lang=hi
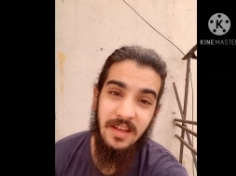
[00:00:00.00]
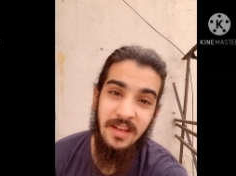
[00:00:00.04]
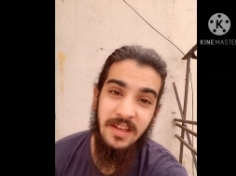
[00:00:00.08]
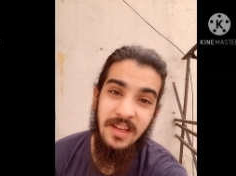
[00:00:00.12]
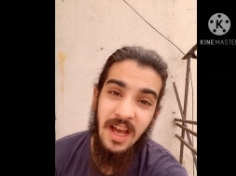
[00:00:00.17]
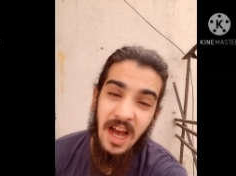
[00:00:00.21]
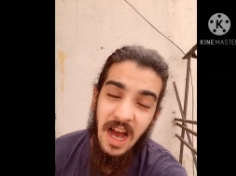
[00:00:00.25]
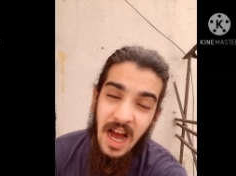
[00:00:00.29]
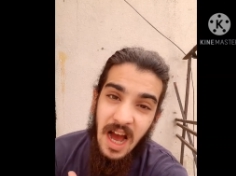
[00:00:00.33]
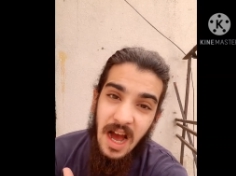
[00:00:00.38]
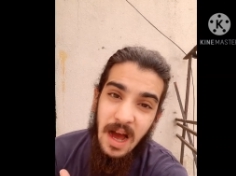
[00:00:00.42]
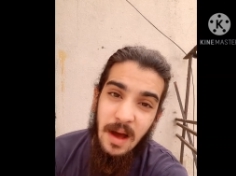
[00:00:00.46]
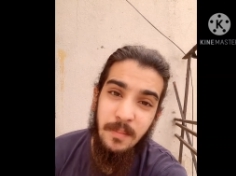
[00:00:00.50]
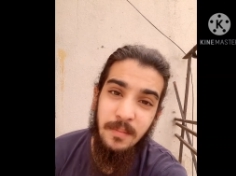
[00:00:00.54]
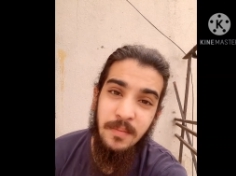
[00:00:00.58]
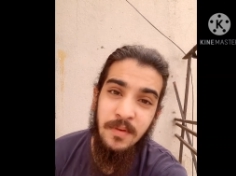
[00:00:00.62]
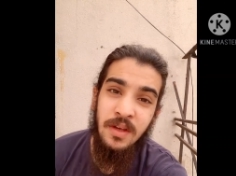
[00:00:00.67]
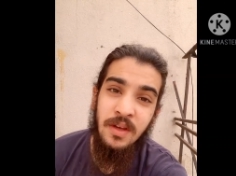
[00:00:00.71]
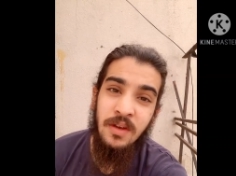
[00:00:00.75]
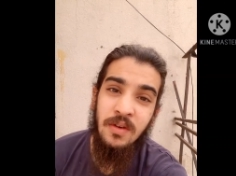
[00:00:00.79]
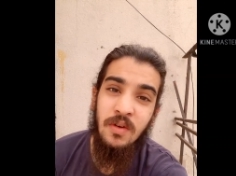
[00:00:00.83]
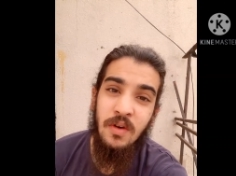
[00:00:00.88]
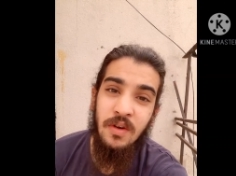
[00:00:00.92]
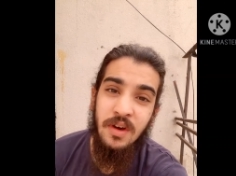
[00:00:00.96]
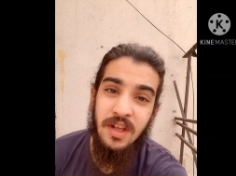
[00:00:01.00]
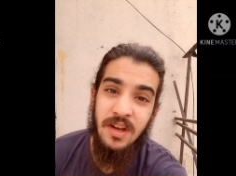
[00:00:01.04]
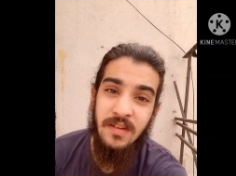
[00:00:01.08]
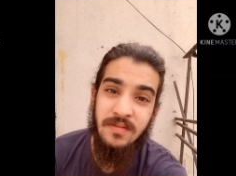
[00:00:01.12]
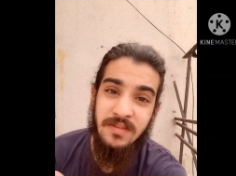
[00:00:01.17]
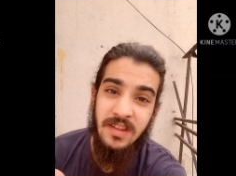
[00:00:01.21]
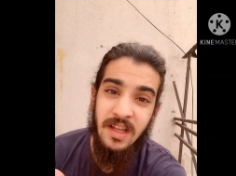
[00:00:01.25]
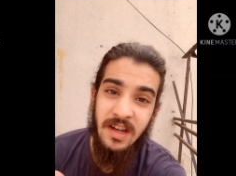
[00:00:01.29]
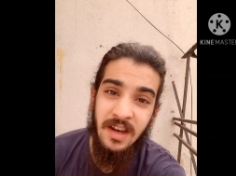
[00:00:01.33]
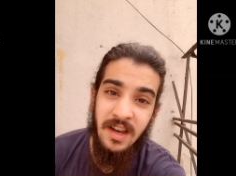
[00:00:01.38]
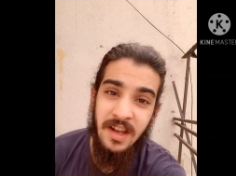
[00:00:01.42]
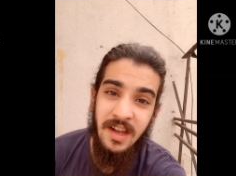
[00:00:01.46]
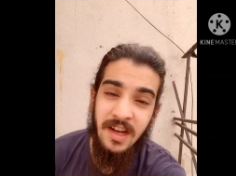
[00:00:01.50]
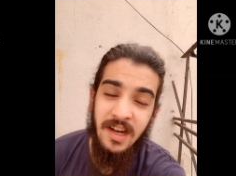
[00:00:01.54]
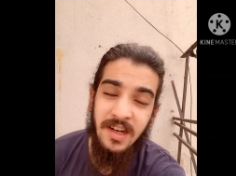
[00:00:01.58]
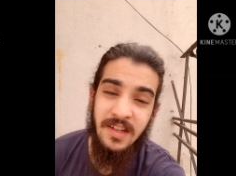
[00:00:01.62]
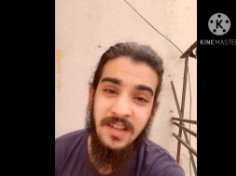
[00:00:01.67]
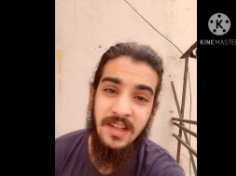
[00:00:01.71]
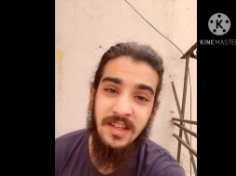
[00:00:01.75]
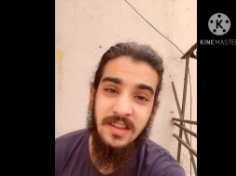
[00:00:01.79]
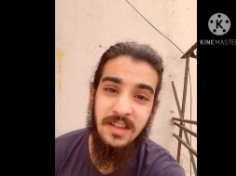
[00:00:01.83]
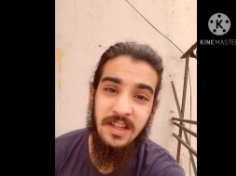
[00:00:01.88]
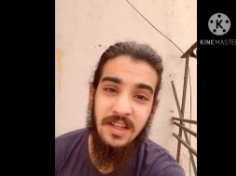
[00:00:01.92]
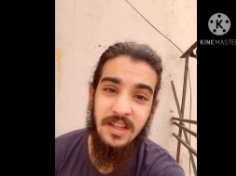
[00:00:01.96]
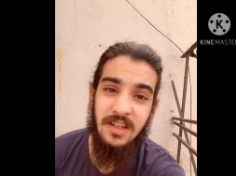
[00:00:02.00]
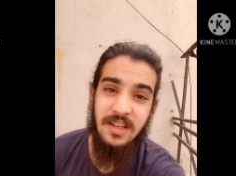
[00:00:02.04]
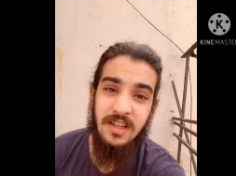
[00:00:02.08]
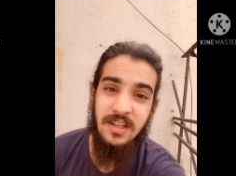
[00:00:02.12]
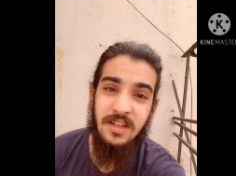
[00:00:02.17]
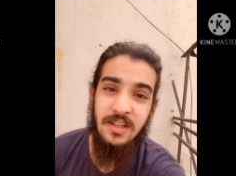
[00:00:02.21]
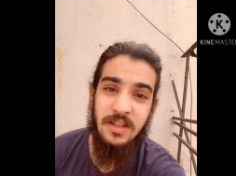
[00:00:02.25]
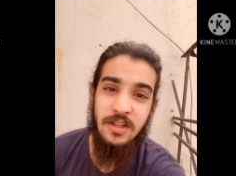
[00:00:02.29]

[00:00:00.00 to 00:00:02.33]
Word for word: कि आप इनको गिरफ्तार नहीं कर सकते